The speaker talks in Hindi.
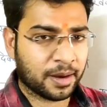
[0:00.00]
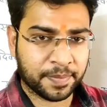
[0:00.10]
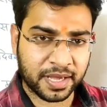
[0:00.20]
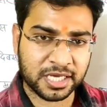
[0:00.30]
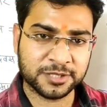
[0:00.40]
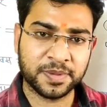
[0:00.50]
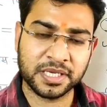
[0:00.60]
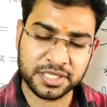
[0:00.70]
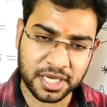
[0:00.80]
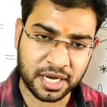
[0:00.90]
अपने
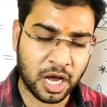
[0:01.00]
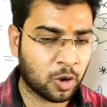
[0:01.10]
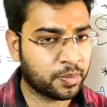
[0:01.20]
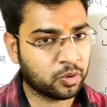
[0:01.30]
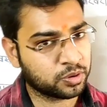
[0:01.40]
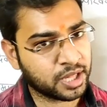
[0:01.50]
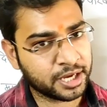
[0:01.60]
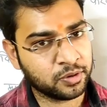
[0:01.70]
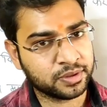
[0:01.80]
कस्बे शहर गांव में होता है कि